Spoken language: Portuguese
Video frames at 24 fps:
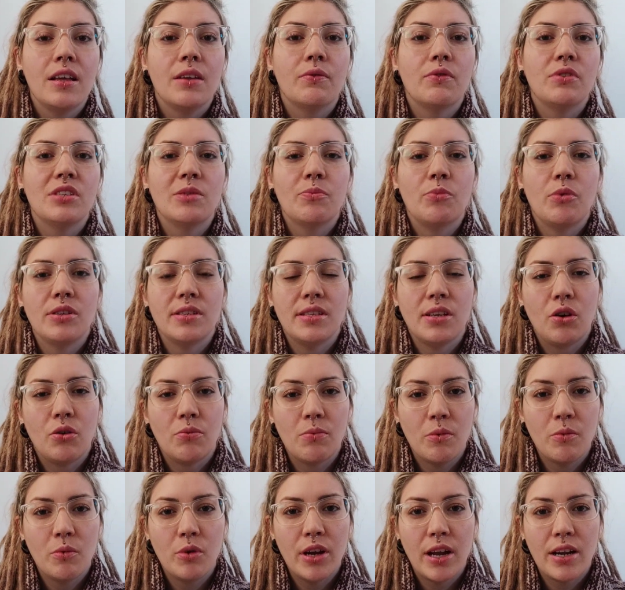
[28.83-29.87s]
que você possa
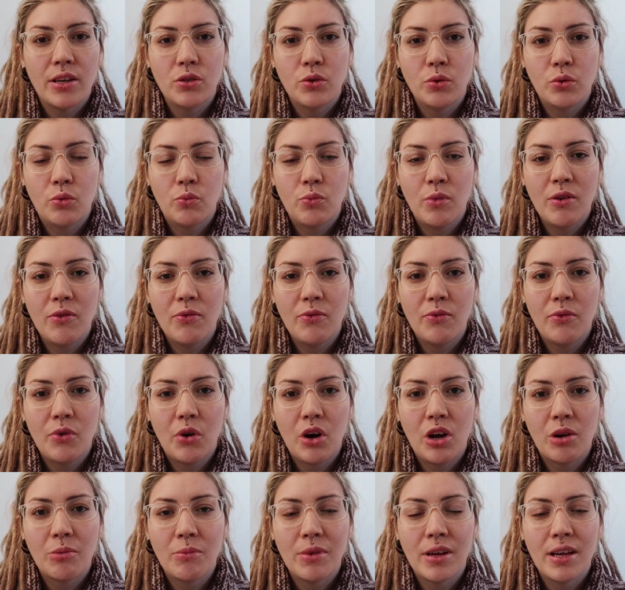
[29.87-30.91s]
comemorar de alguma
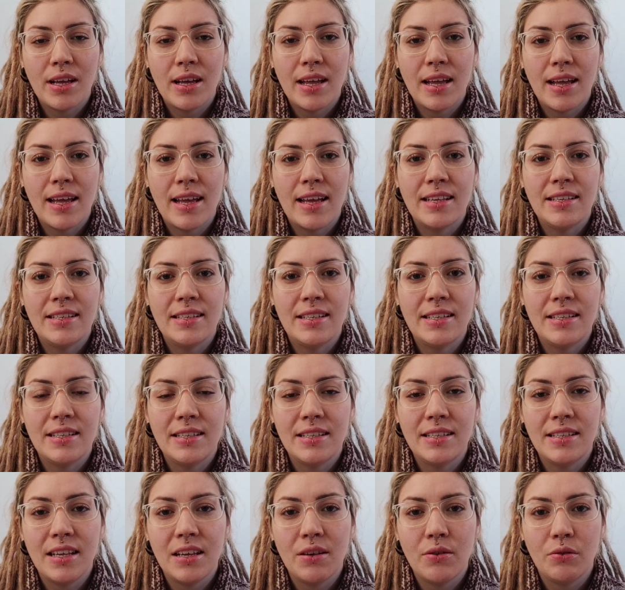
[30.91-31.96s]
forma esse
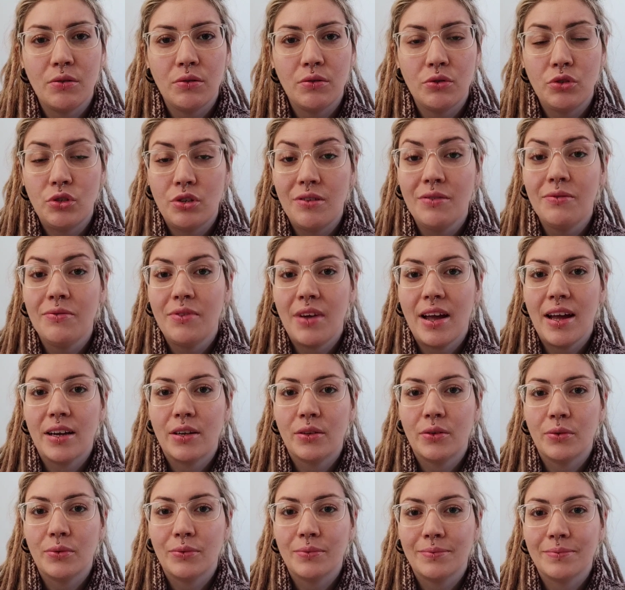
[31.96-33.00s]
ciclo de
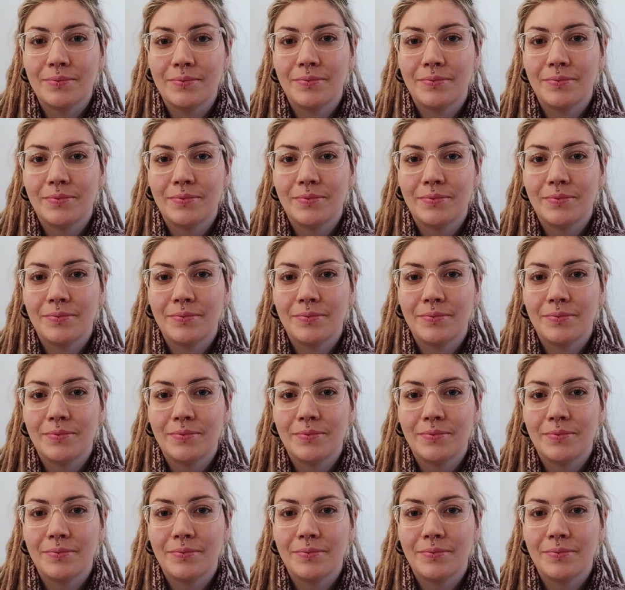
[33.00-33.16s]
inverno.